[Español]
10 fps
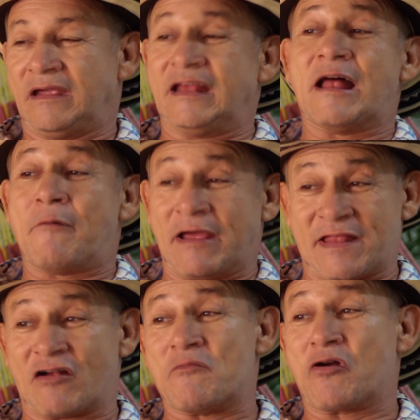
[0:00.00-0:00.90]
Y la
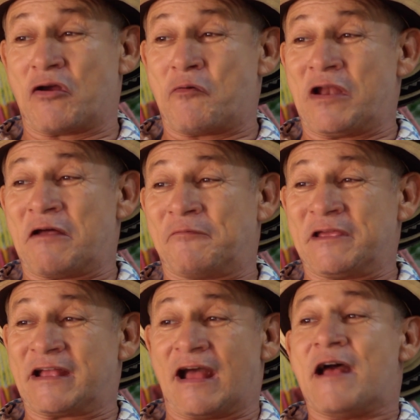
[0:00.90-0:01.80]
vaina como que fue en la
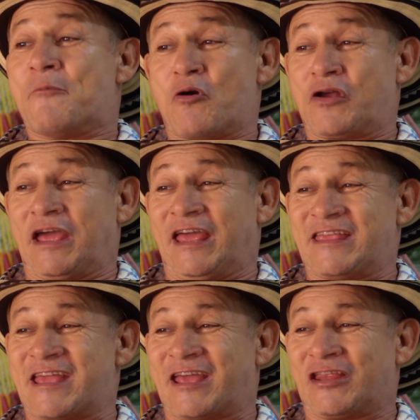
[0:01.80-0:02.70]
finca, porque
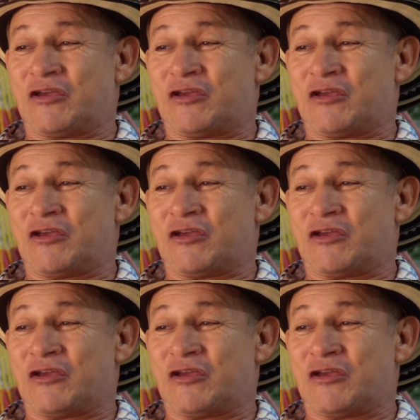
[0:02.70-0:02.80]
ella y que